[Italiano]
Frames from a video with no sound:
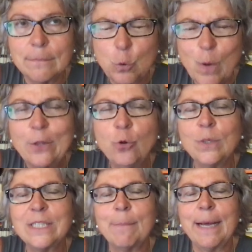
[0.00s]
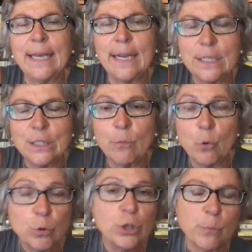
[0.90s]
quando questa macchina diciamo,
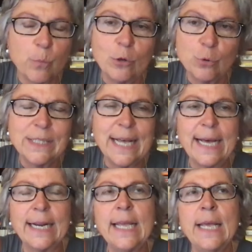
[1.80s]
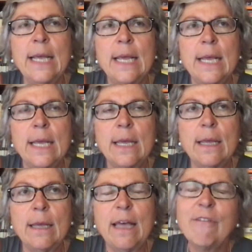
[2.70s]
non si può aggiustare
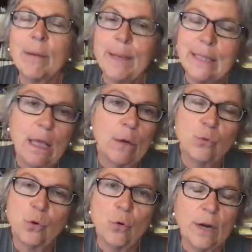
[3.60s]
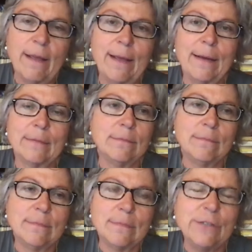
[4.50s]
eh, è veramente un dolore
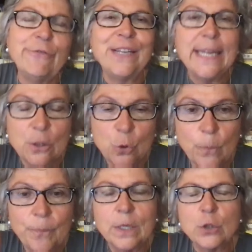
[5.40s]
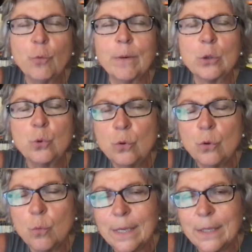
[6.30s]
mh, infinito,
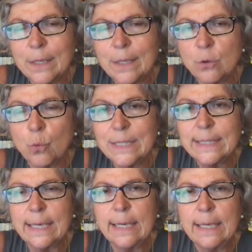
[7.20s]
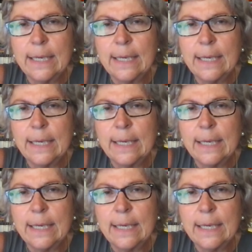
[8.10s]
soprattutto quando questa